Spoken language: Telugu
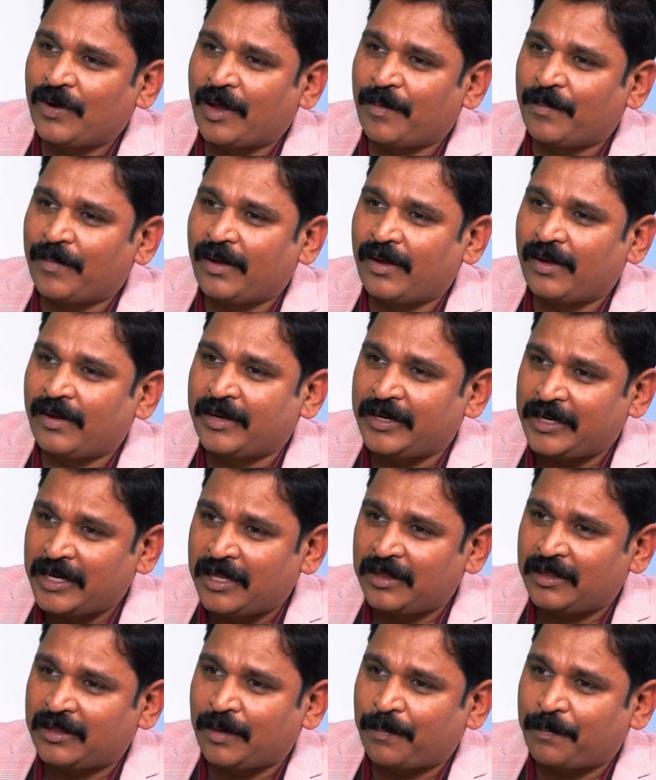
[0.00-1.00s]
ఉన్నామా
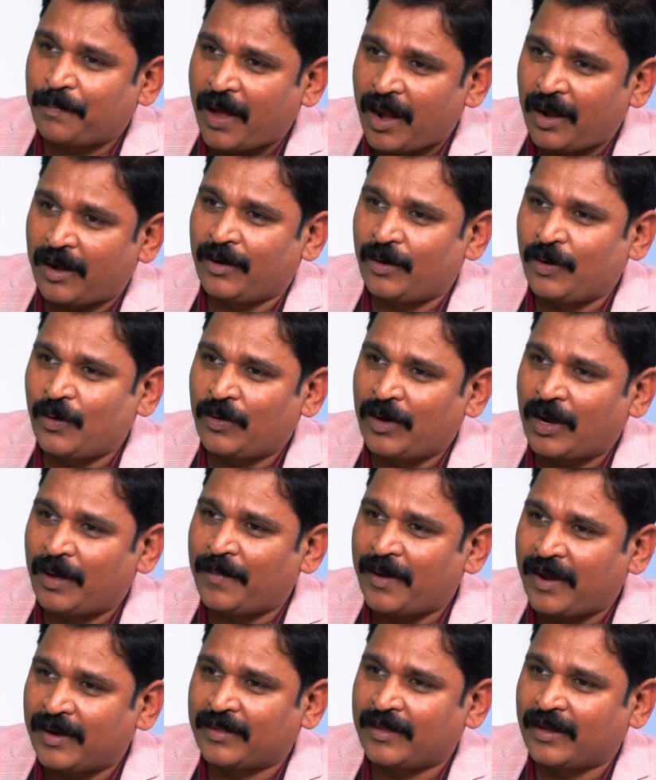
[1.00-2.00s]
నియంత పాలనలో
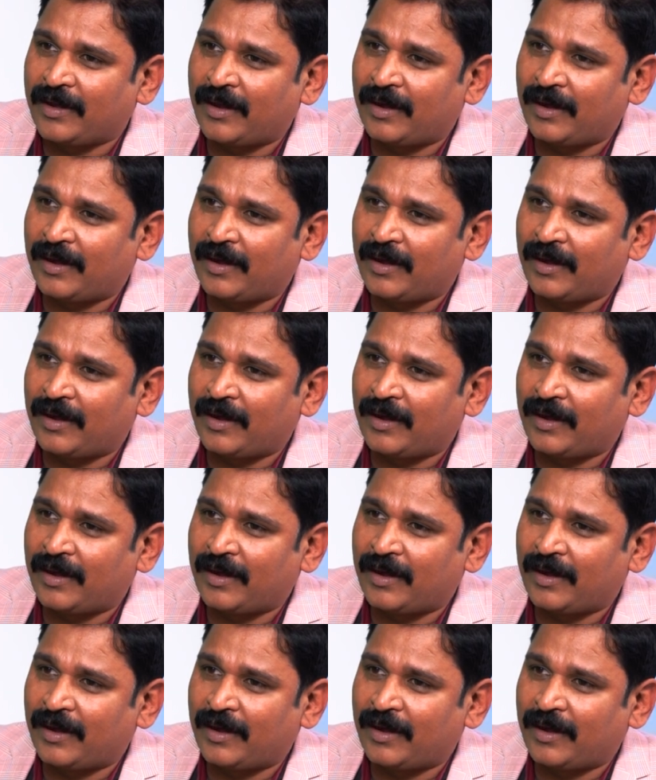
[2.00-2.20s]
ఉన్నామా అర్థం